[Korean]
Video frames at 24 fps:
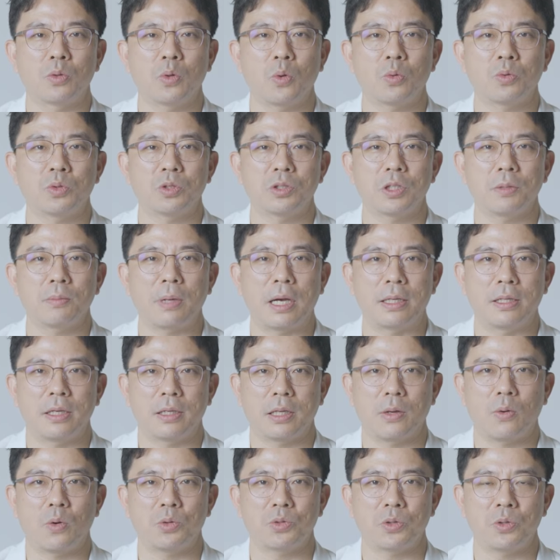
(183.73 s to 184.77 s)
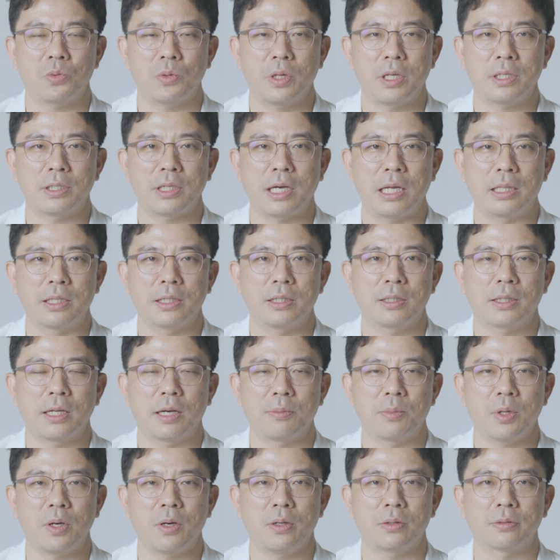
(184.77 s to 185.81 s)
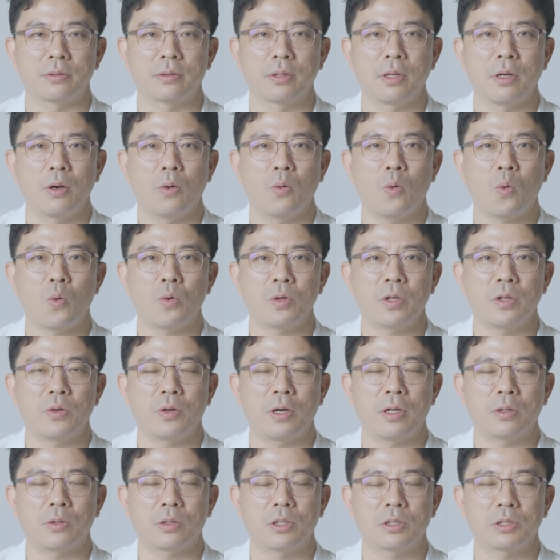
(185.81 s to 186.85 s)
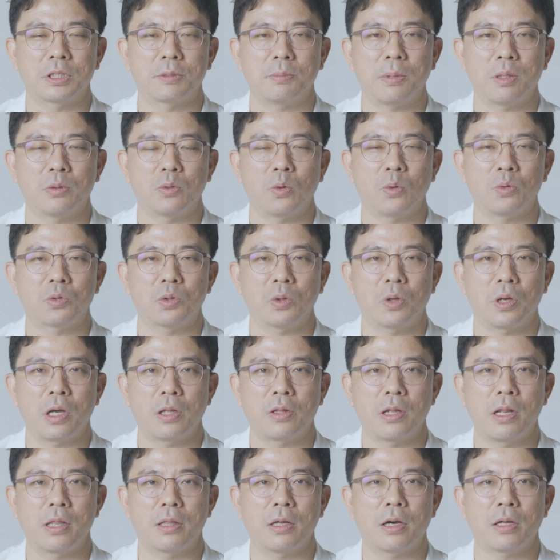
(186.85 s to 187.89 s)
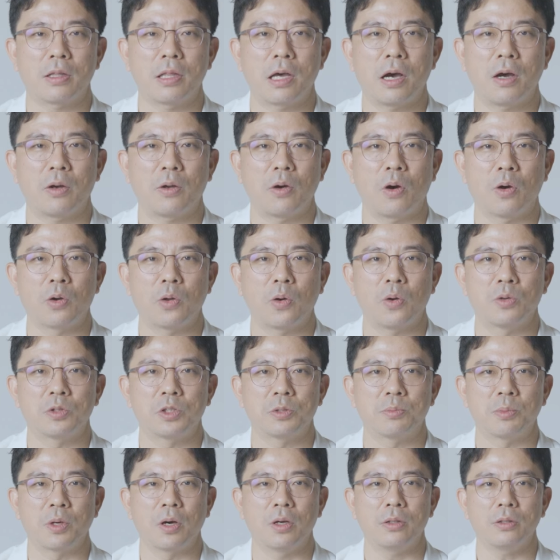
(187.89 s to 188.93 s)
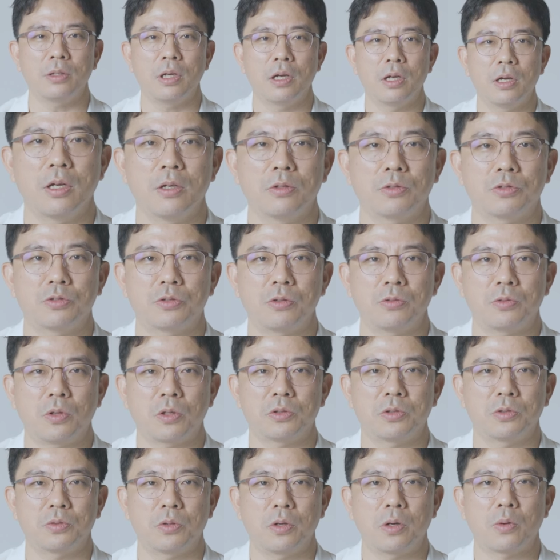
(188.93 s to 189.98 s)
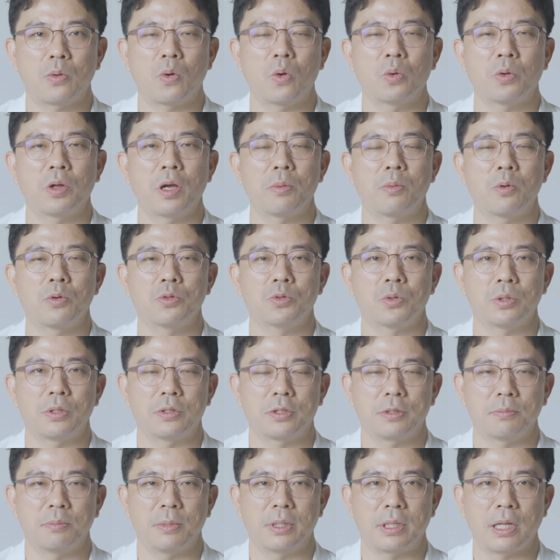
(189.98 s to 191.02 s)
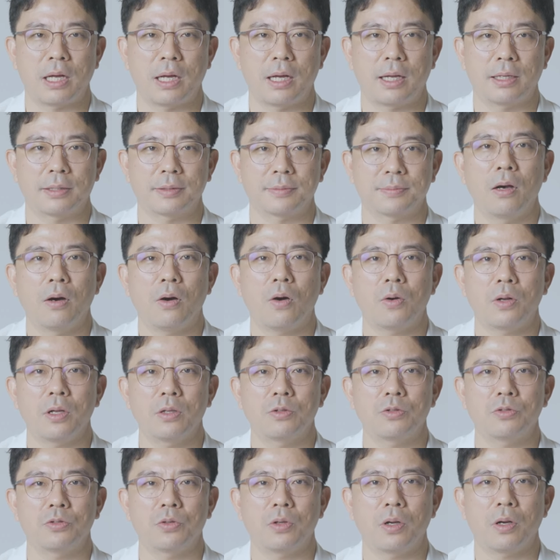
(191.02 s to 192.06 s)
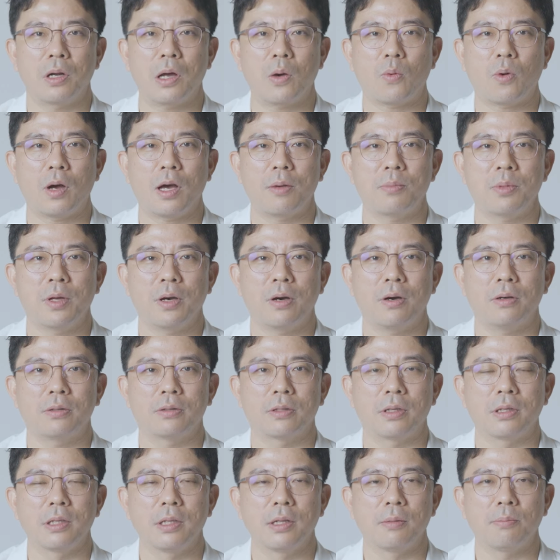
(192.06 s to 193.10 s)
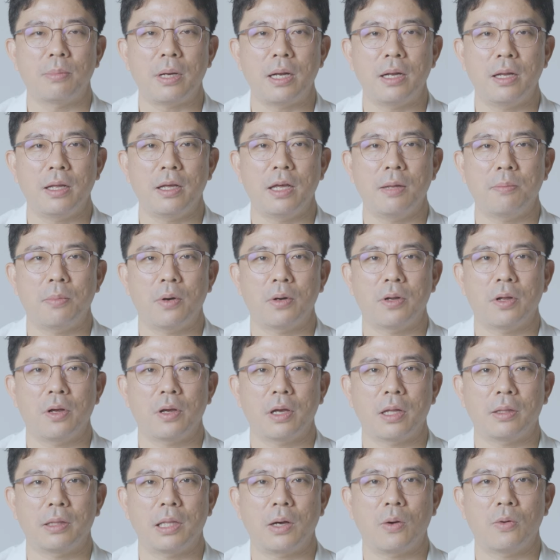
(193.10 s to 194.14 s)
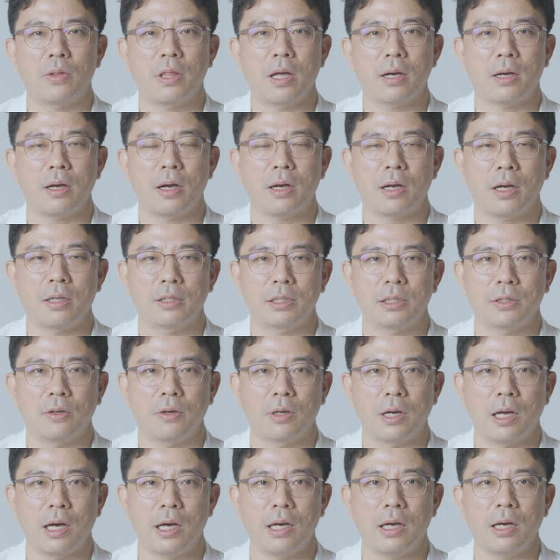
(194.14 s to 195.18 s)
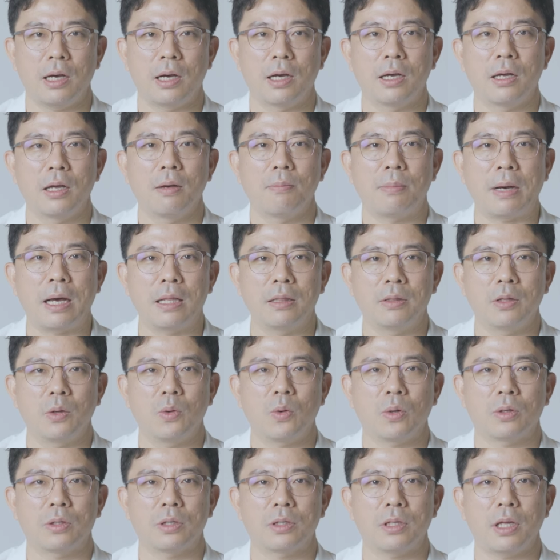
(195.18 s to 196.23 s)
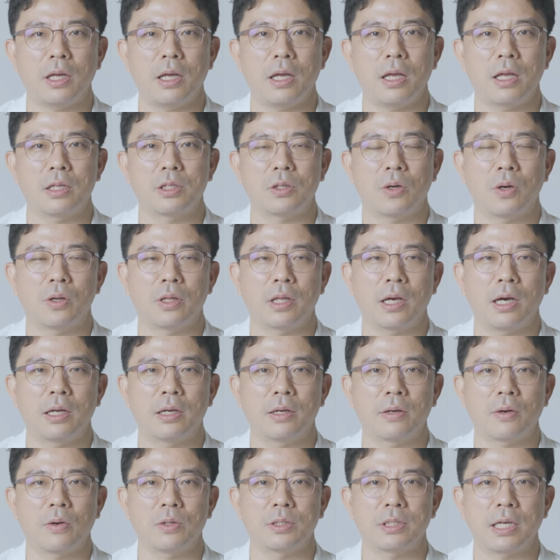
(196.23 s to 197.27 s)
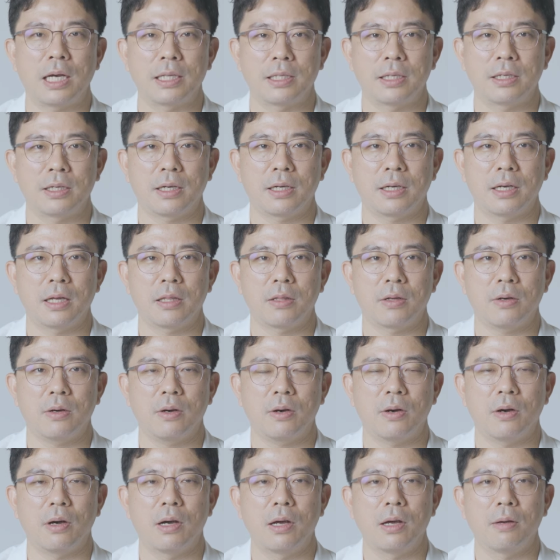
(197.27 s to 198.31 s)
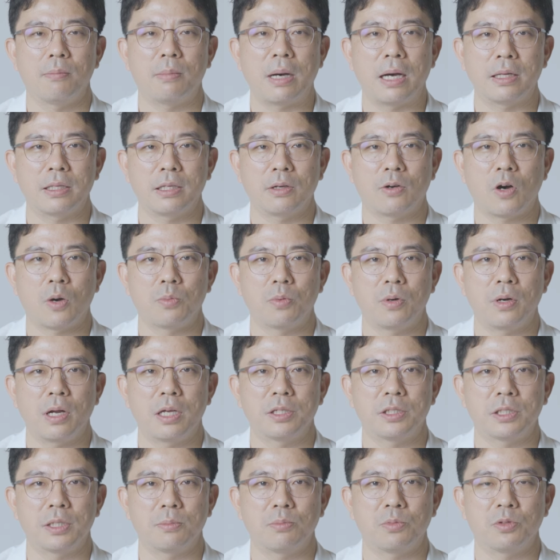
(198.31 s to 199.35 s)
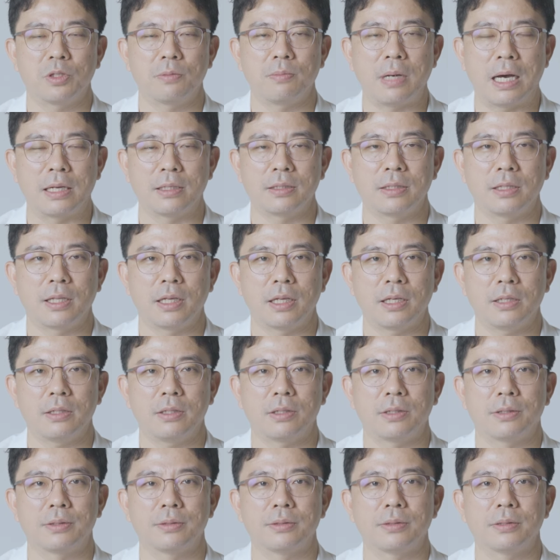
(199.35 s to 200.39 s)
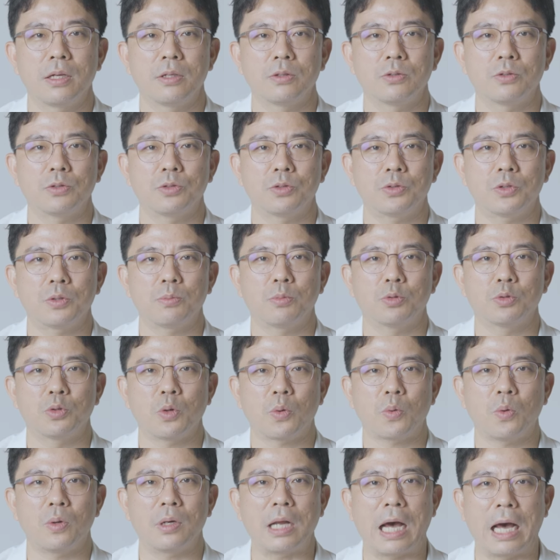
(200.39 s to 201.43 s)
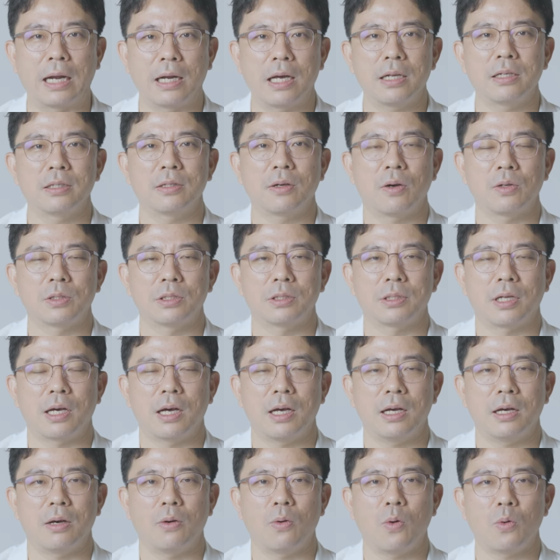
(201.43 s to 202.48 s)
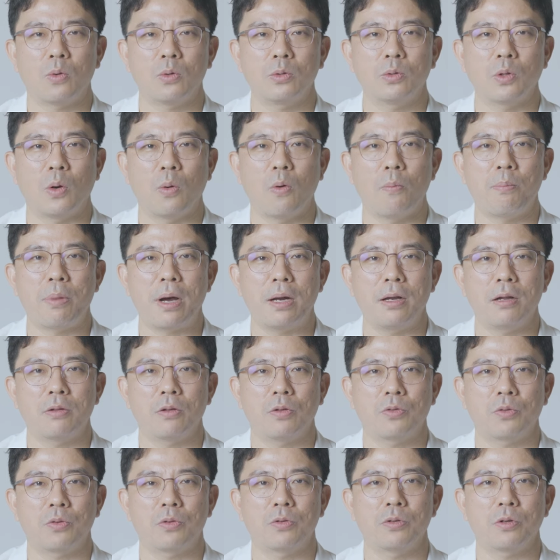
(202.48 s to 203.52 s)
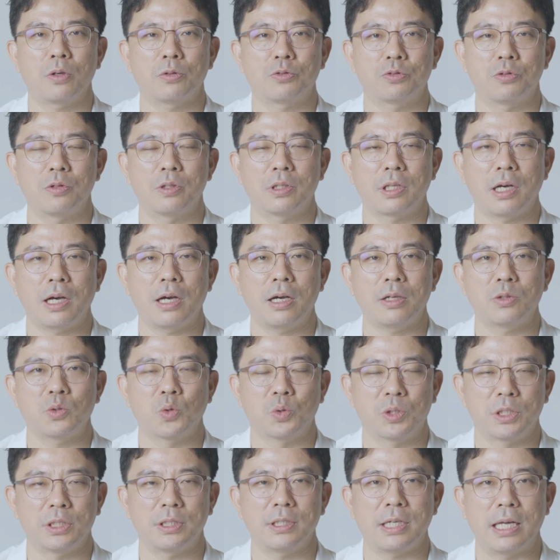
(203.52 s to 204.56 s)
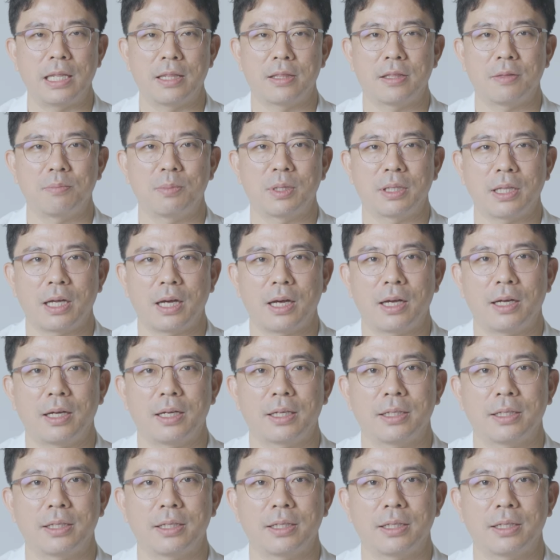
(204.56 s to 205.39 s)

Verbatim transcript: 통증이 만약에 호전되지 않는다면 혹은 이러한 극심한 통증으로 인해서 일상생활이 어려워지면 수술적 치료를 고려해 볼 수 있습니다. 허리 수술이라고 하면 빨리 해버려야겠다고 생각하시거나 반대로 크게 절개하는 것이 아닌가 해서 많이 겁을 내시는 분이 많은데요. 수술은 무조건 안 하는 것이나 혹은 너무 빨리 서두르는 건 둘 다 좋지는 않습니다.